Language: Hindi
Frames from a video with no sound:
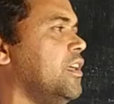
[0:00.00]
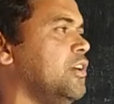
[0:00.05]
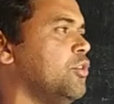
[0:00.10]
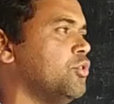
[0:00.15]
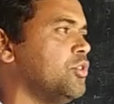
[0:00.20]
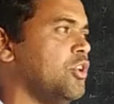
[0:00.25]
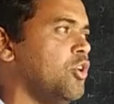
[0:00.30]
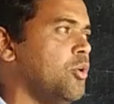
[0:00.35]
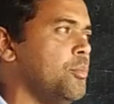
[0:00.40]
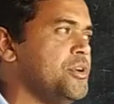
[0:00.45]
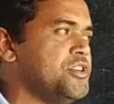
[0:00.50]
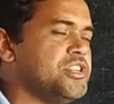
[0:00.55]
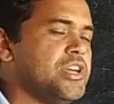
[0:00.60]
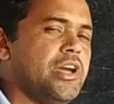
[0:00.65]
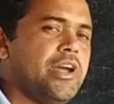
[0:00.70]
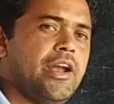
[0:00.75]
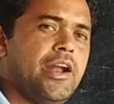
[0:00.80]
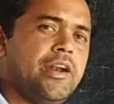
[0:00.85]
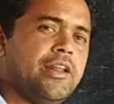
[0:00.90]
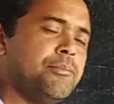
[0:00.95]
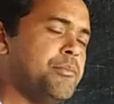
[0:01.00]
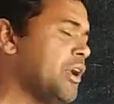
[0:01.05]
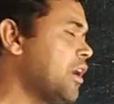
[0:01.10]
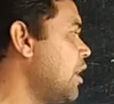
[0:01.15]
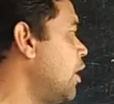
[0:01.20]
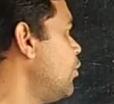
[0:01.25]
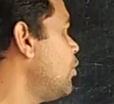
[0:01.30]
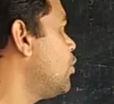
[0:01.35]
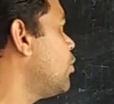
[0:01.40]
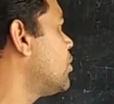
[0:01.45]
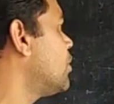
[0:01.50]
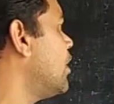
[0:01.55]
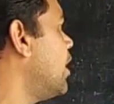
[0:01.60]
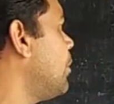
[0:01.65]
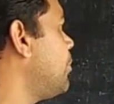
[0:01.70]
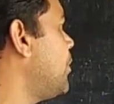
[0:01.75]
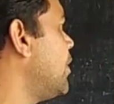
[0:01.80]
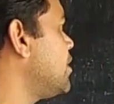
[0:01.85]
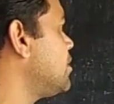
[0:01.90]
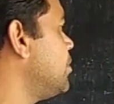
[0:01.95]
नहीं होता हमेशा एड में काउंट होता
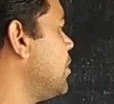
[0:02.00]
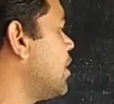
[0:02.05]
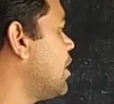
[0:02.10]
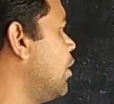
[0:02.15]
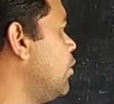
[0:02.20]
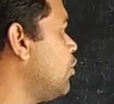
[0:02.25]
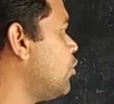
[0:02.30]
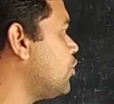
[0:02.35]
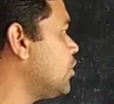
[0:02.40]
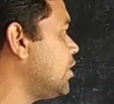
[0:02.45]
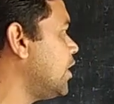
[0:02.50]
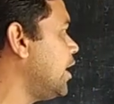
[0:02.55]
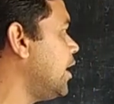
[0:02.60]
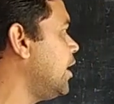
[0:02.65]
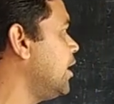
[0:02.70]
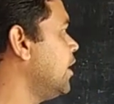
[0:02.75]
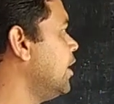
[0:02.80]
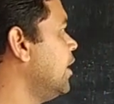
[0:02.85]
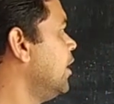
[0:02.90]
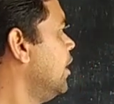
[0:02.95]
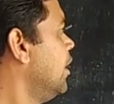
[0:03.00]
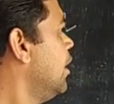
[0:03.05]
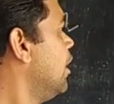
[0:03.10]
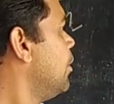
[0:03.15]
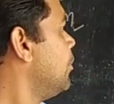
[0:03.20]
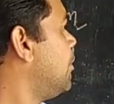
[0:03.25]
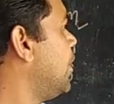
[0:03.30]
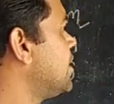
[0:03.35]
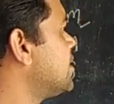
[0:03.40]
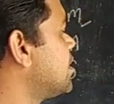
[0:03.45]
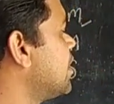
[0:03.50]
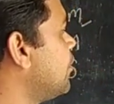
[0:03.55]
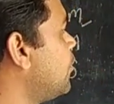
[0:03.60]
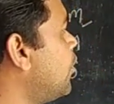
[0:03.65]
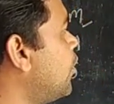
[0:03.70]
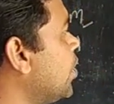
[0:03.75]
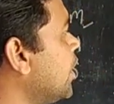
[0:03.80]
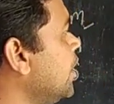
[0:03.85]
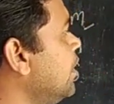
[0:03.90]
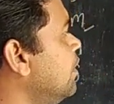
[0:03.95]
है प्लस में काउंट होता है प्लस के
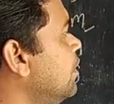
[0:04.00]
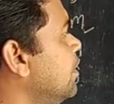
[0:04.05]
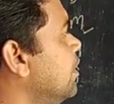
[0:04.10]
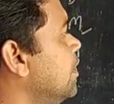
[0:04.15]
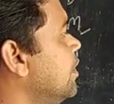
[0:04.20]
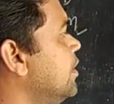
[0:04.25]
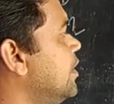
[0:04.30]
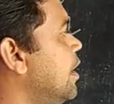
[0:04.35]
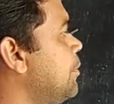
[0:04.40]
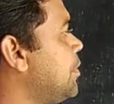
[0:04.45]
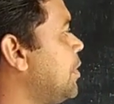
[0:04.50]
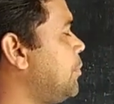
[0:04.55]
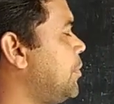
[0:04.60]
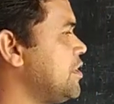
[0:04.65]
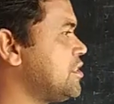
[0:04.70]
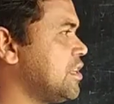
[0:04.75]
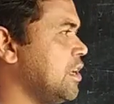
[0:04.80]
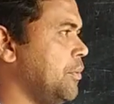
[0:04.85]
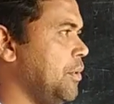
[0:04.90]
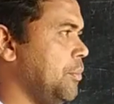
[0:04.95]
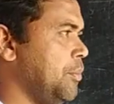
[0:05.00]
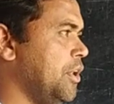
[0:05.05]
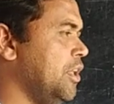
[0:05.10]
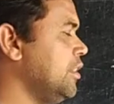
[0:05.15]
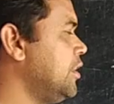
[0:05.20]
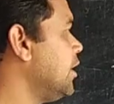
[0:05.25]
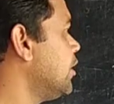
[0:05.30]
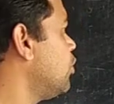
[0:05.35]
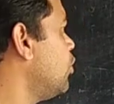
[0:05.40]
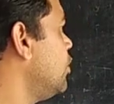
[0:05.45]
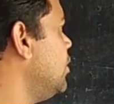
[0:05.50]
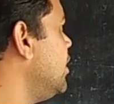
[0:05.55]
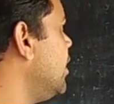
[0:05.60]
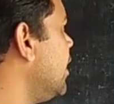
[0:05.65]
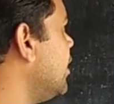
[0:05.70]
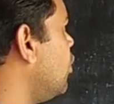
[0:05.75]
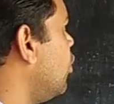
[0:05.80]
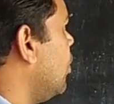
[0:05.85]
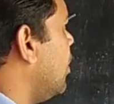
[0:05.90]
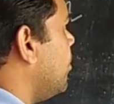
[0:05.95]
14 यहां पर प्लस के 15 थे तो
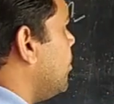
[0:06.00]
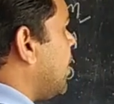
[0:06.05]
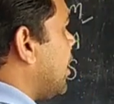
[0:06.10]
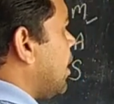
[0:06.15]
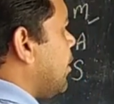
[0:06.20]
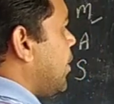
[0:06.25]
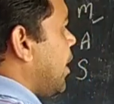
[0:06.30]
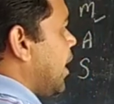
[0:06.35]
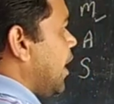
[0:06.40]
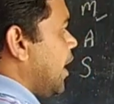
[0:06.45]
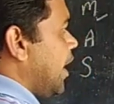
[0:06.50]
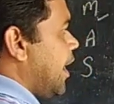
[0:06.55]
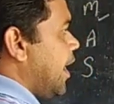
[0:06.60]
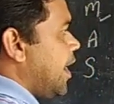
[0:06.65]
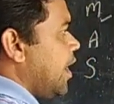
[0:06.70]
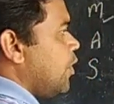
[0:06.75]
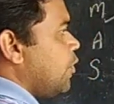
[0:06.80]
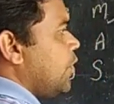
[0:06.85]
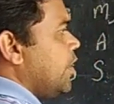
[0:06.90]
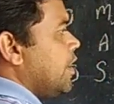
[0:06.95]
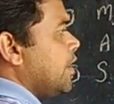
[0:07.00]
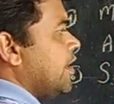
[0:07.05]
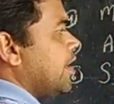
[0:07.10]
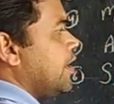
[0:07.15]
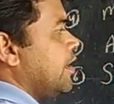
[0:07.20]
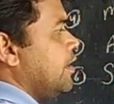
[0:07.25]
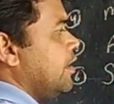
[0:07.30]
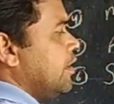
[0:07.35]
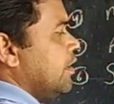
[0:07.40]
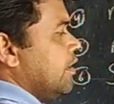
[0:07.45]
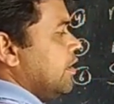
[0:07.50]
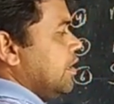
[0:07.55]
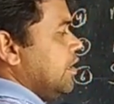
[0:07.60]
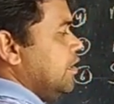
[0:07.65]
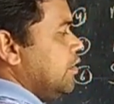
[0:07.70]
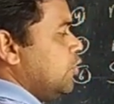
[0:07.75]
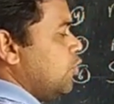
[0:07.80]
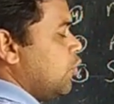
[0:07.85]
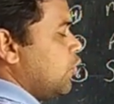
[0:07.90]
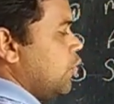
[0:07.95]
ये दो नंबर हमारे ऐड होंगे
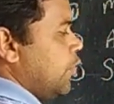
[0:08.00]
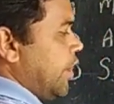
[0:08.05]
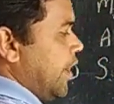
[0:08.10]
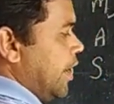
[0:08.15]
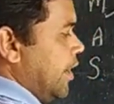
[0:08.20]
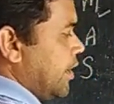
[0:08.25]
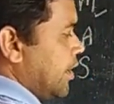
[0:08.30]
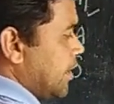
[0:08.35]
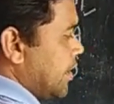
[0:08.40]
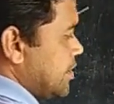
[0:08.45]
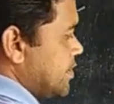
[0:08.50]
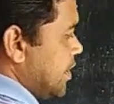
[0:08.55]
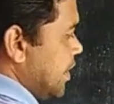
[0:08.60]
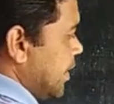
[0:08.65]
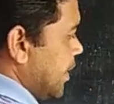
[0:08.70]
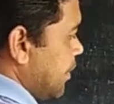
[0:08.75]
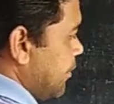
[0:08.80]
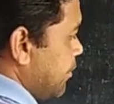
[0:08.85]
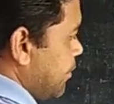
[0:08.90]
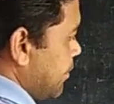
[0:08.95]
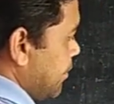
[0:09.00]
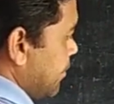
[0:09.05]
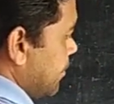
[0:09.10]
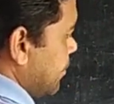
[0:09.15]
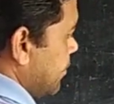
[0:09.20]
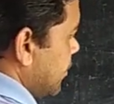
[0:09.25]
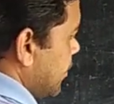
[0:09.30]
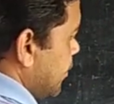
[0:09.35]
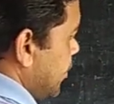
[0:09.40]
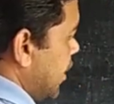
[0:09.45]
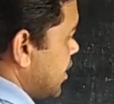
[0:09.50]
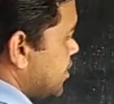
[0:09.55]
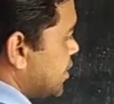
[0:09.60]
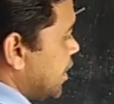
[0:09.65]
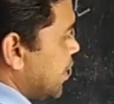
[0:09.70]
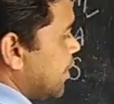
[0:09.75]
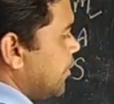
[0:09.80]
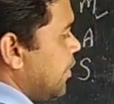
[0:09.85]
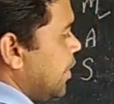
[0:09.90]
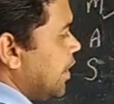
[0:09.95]
इन दो को ऐड करके चलेंगे प्लस
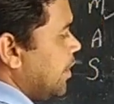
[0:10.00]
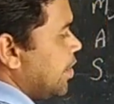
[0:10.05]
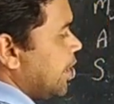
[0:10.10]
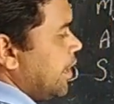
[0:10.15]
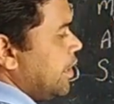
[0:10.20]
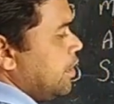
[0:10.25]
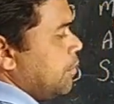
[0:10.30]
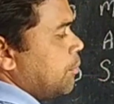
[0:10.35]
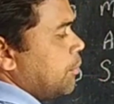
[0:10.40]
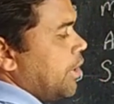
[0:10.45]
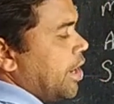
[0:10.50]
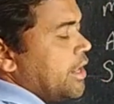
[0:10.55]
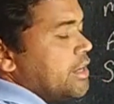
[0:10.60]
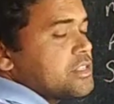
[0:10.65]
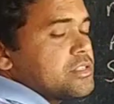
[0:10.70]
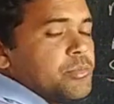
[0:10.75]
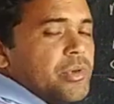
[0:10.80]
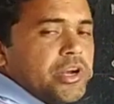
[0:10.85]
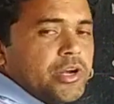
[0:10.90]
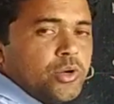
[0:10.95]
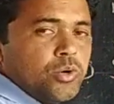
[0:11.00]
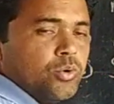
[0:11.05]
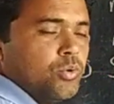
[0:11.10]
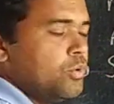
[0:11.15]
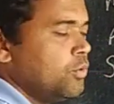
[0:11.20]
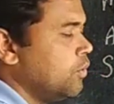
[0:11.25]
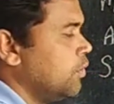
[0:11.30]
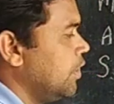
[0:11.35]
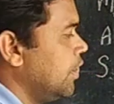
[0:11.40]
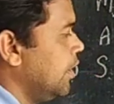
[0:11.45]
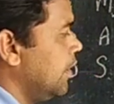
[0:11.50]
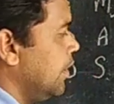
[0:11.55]
के 29 माइनस में 2